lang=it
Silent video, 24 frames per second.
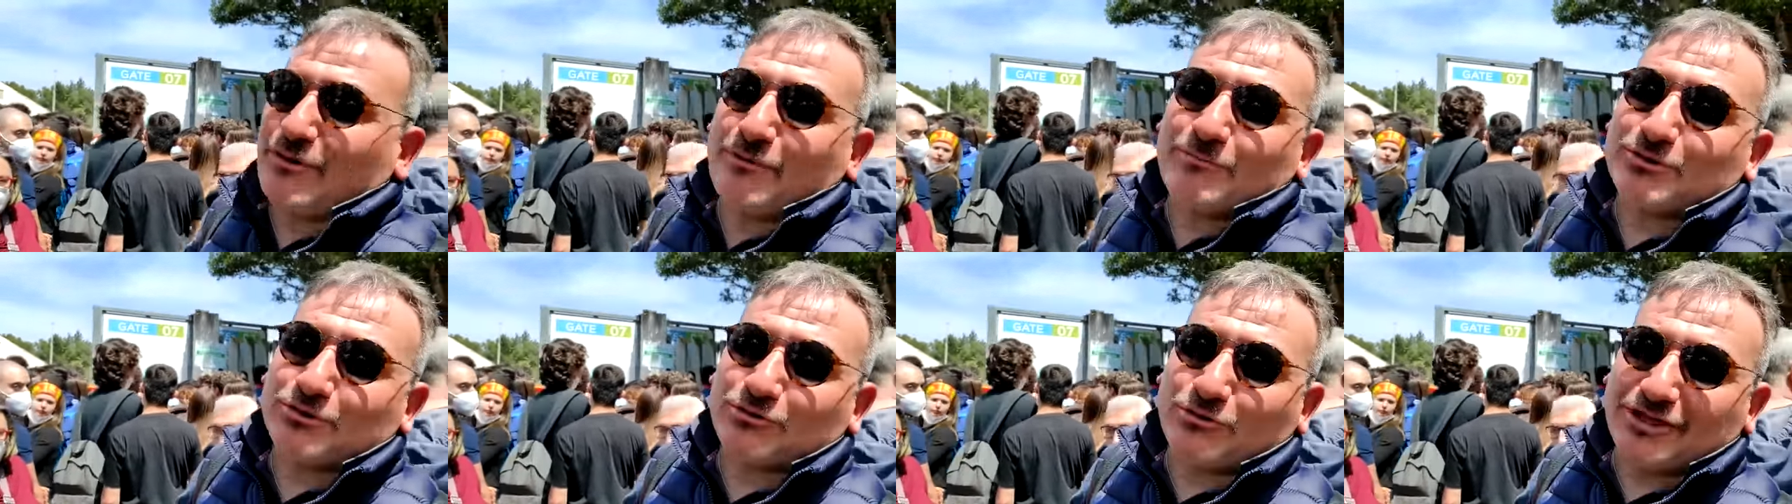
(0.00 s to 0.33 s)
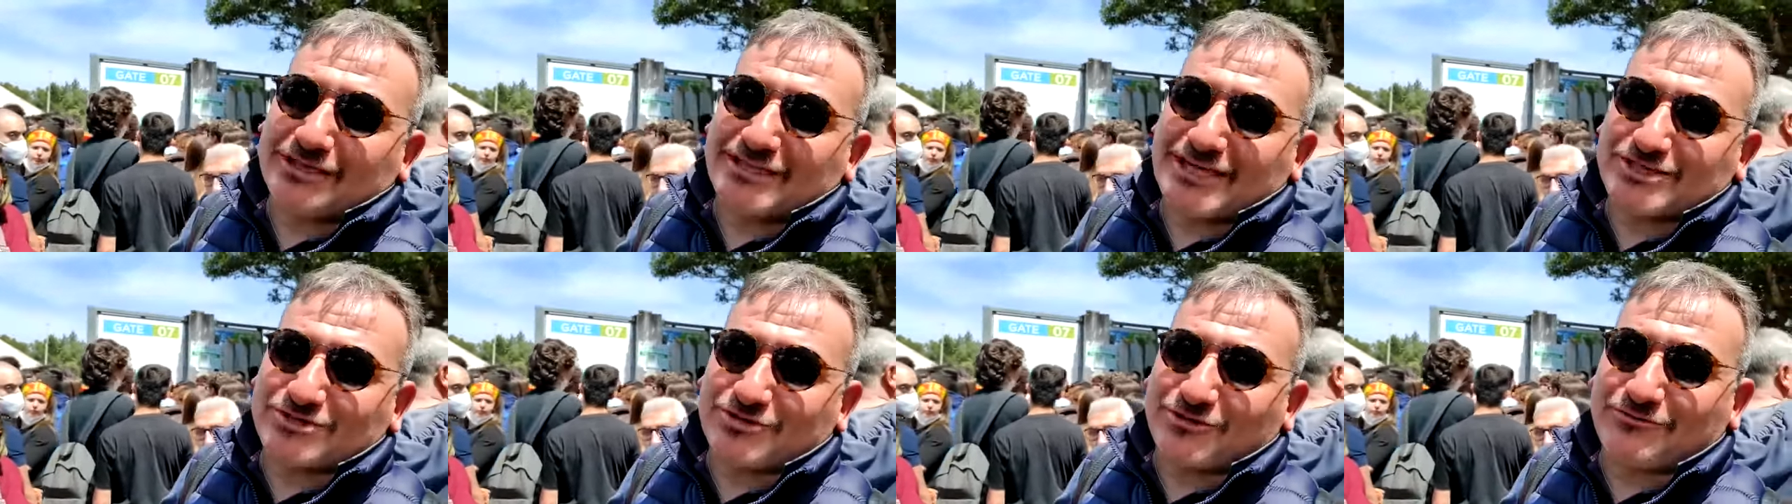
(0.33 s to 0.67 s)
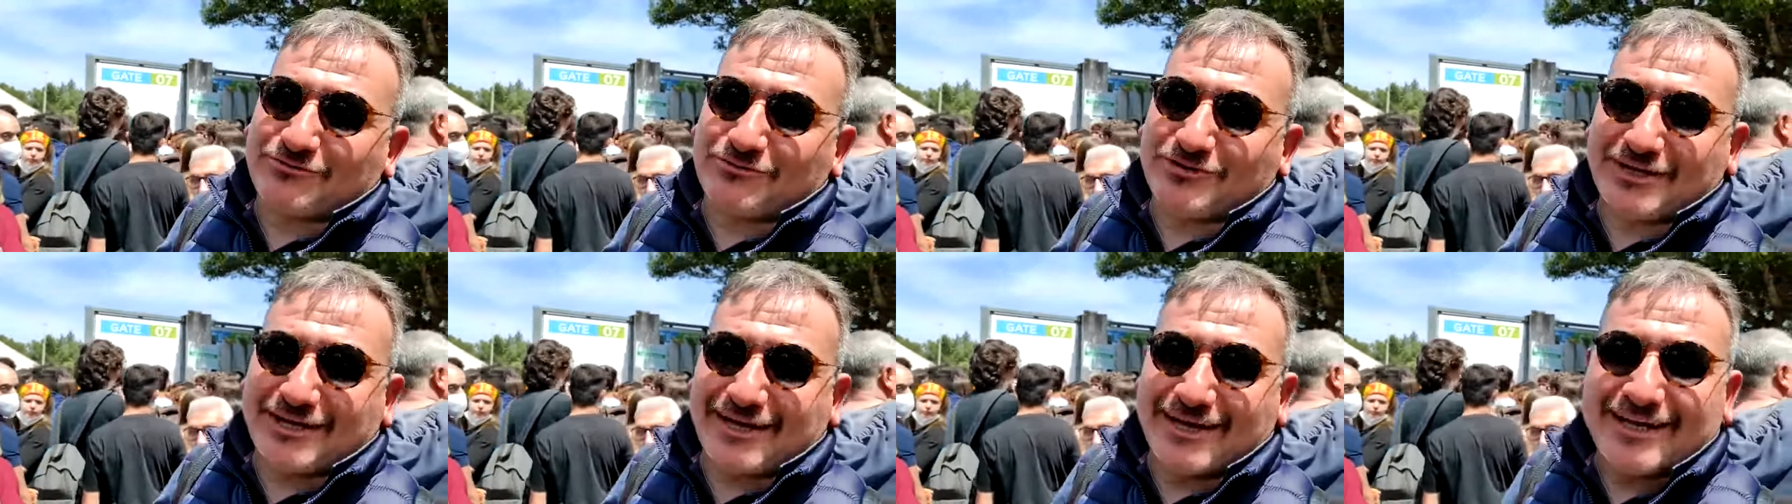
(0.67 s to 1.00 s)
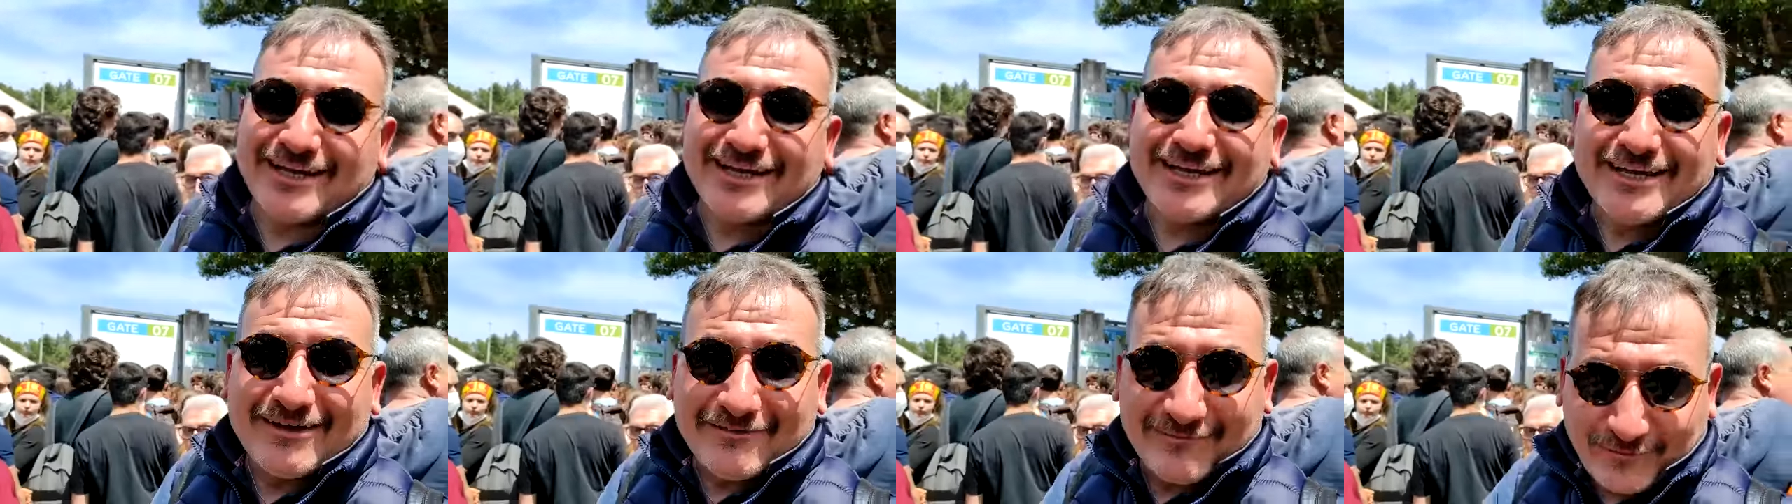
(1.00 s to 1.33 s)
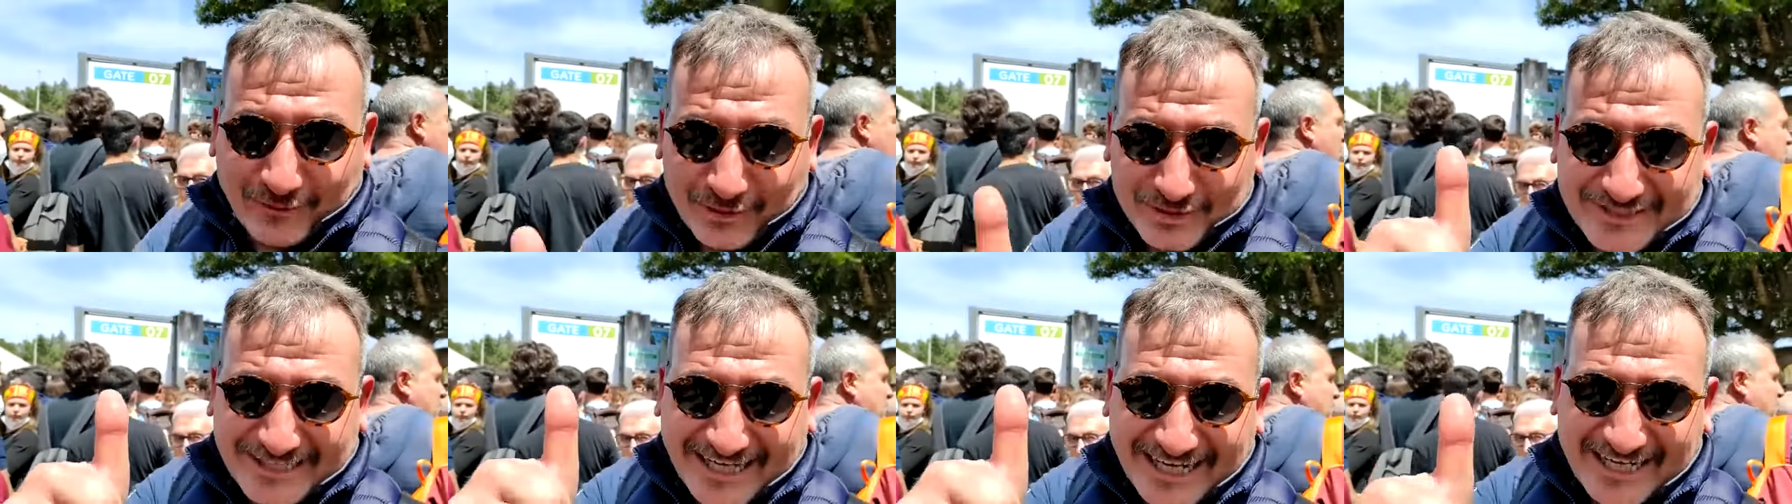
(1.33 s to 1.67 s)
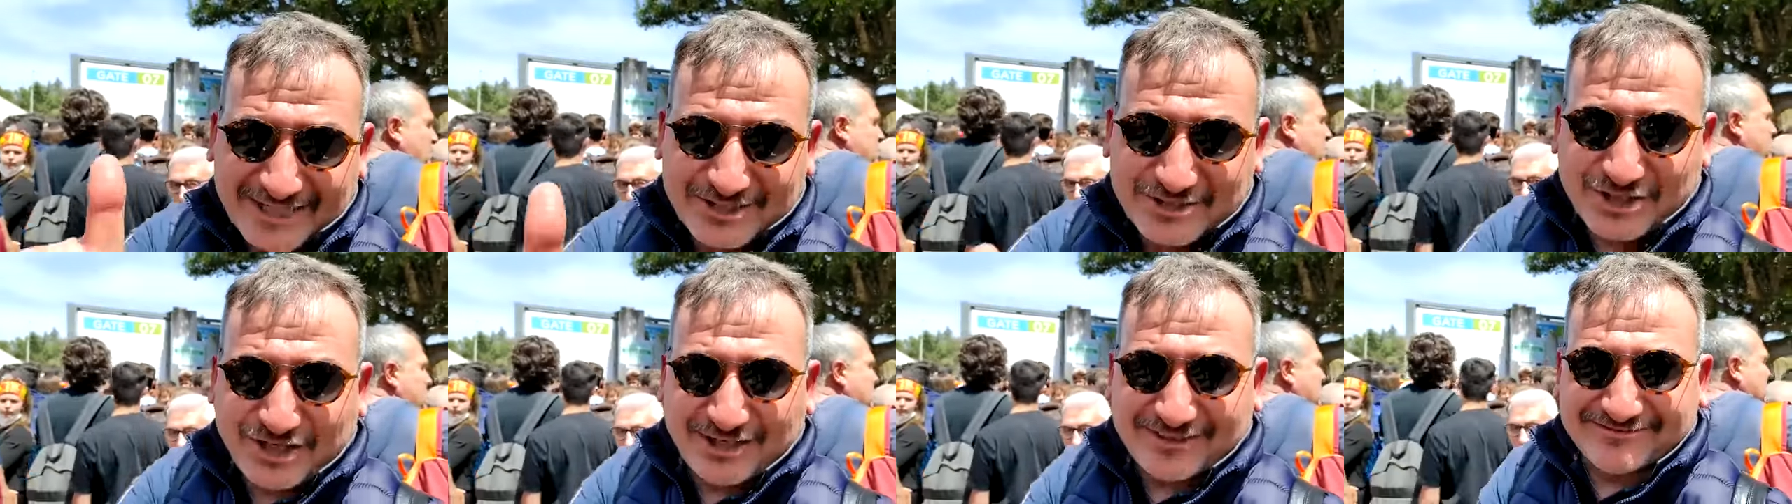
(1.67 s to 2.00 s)
abituati a soffrire. Forza
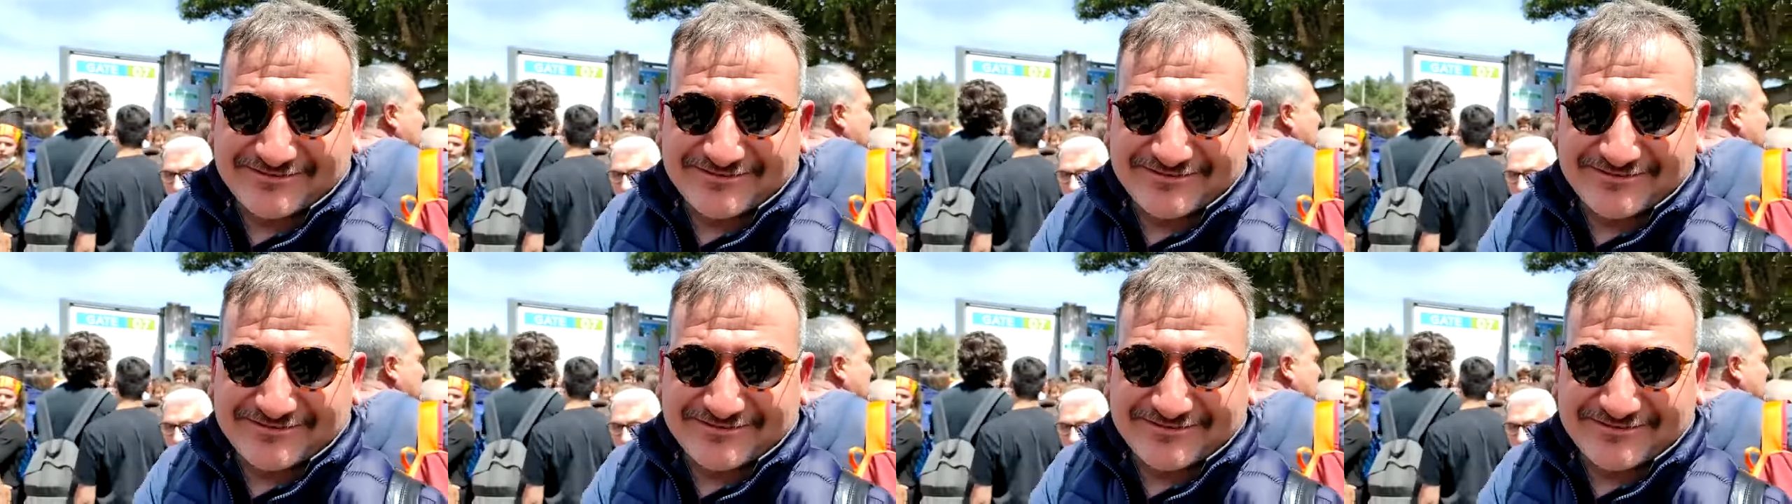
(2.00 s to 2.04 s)
Lecce.